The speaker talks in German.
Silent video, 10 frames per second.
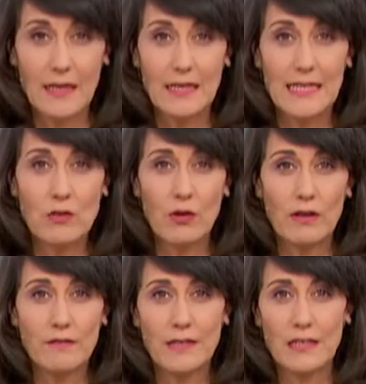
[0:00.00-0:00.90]
Nicht nur
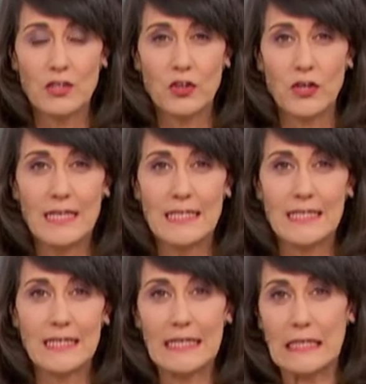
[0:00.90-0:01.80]
wir
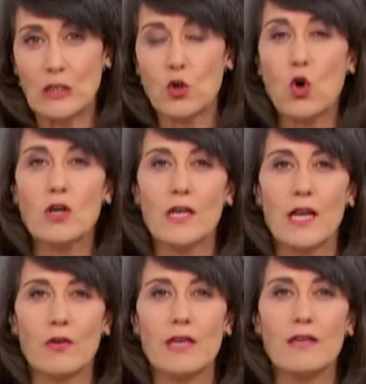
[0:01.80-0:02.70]
JournalistInnen gucken
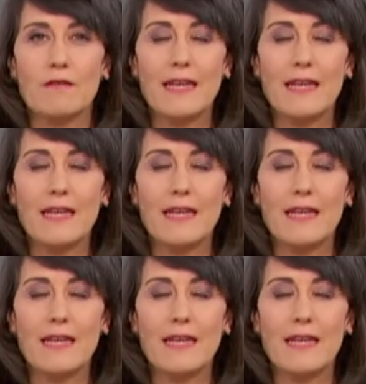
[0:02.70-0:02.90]
genau hin,